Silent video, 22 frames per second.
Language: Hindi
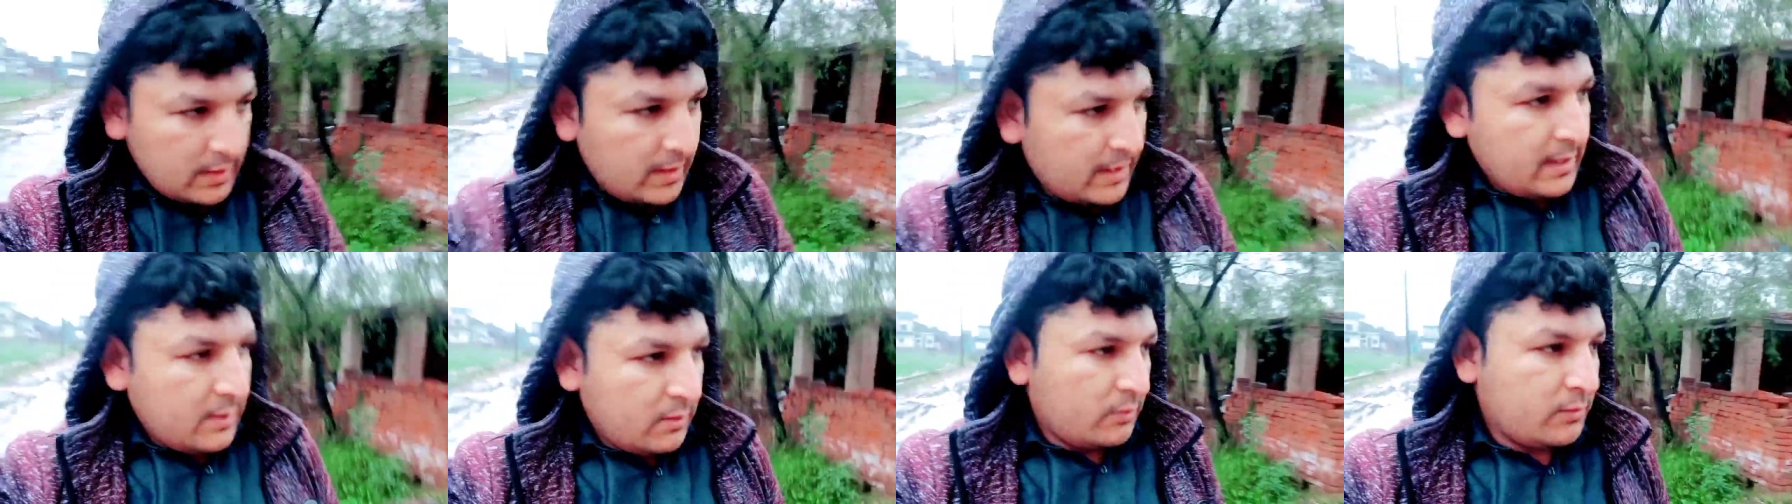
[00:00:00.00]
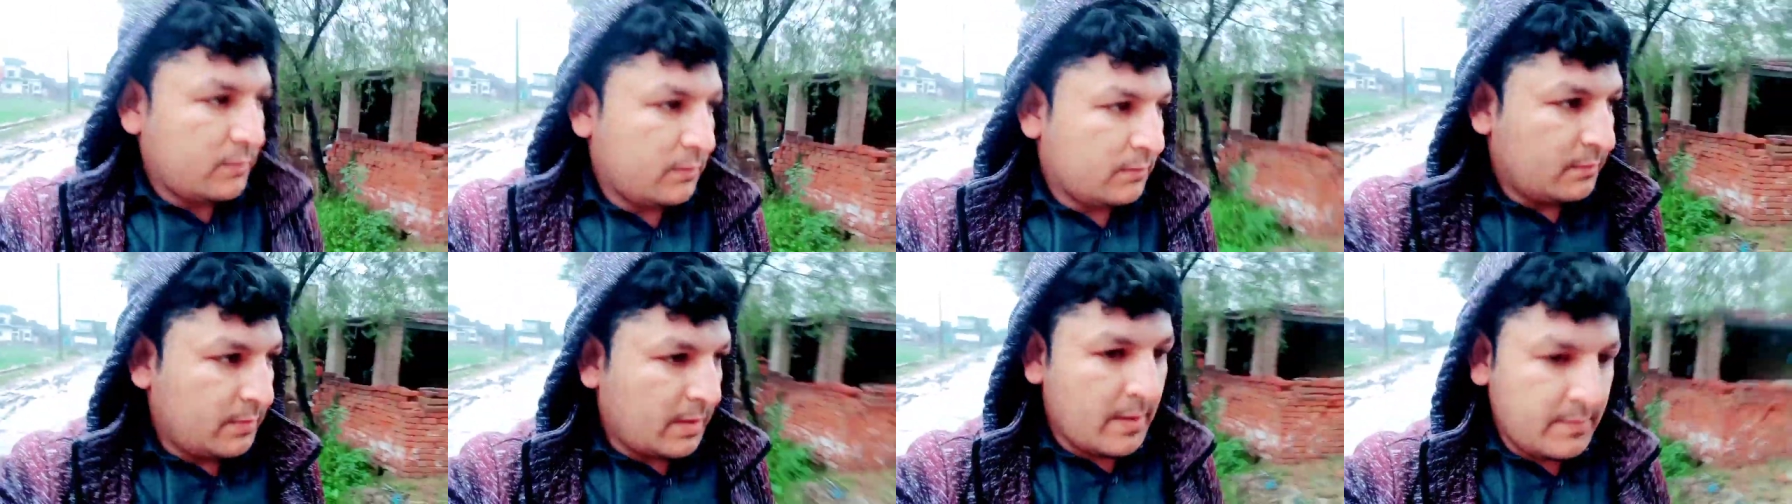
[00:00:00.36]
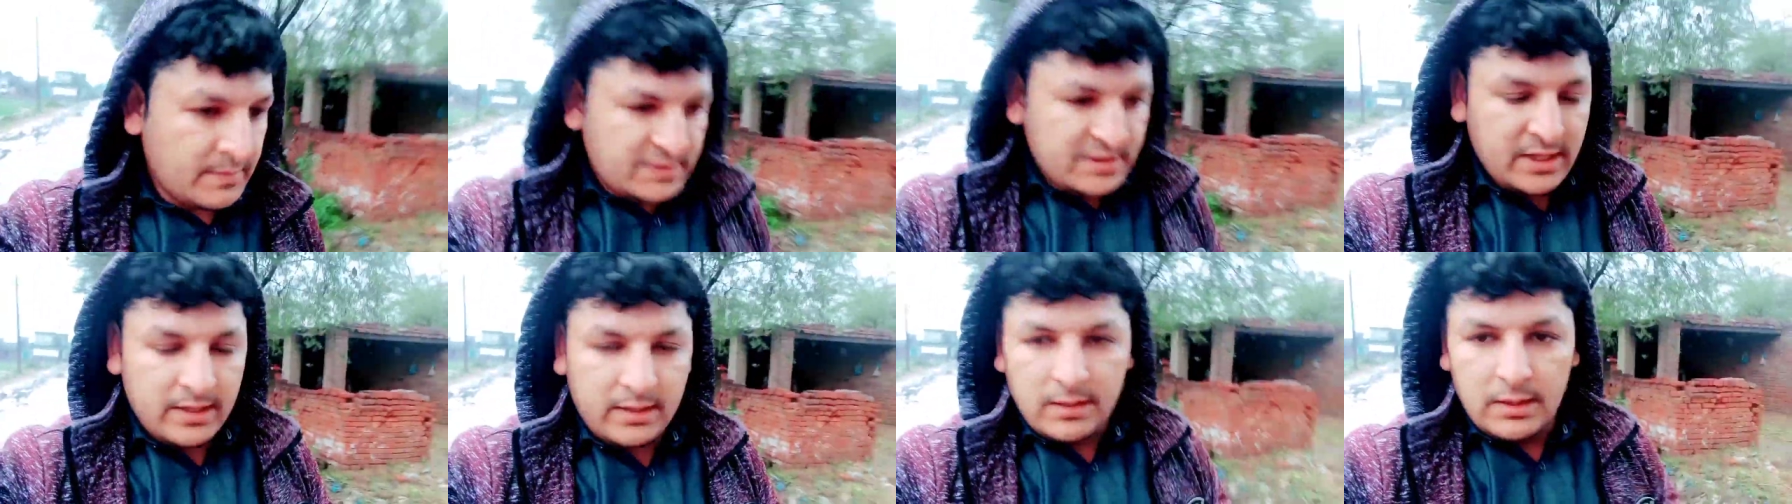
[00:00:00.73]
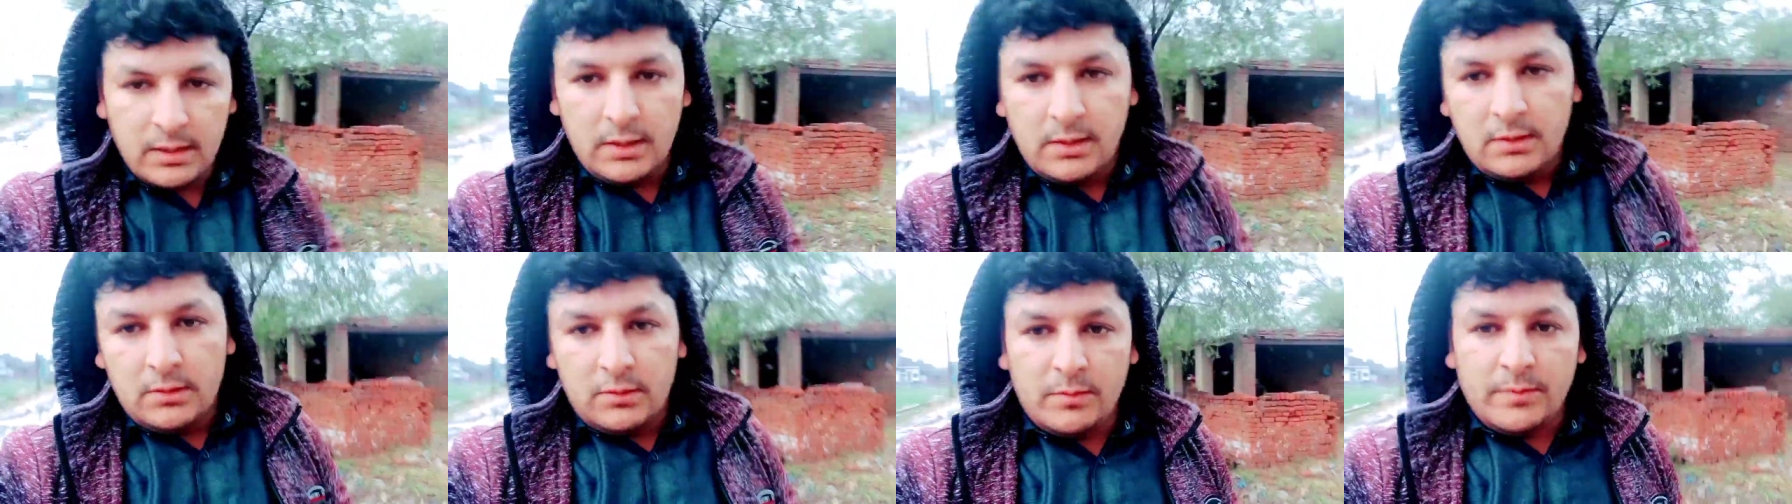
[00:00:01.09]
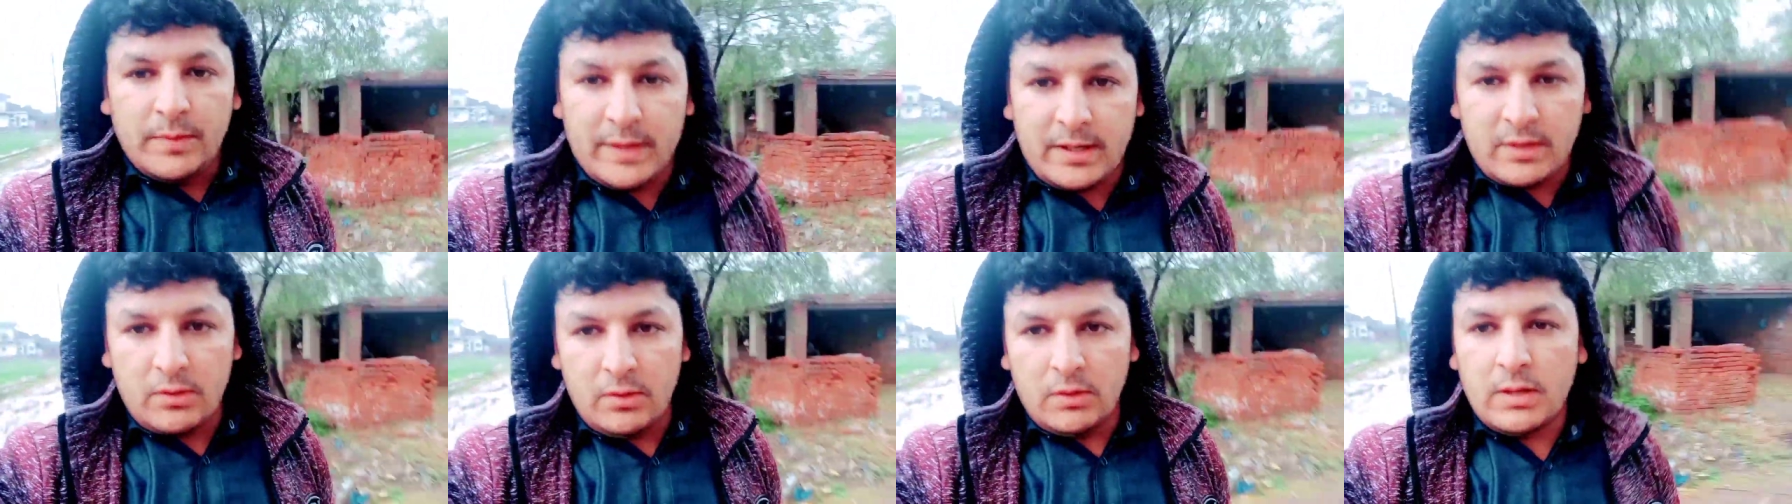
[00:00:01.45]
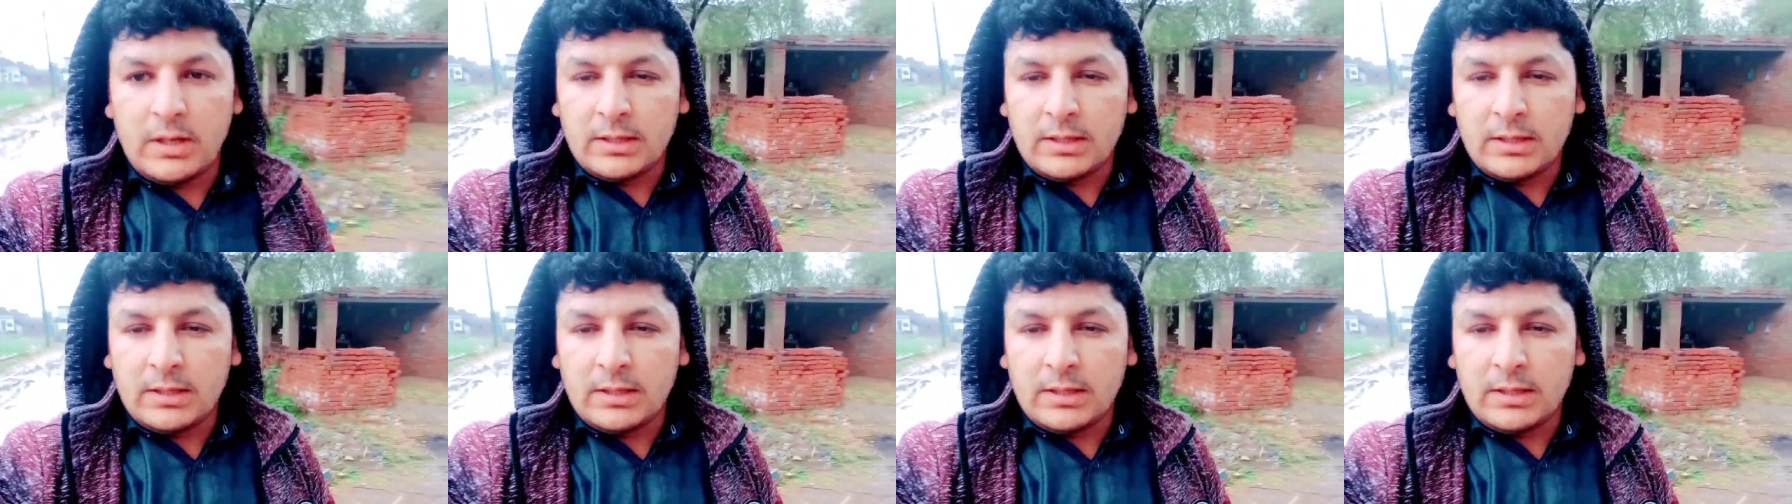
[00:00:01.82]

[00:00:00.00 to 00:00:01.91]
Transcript: ले आऊँ पंप से तो पेट्रोल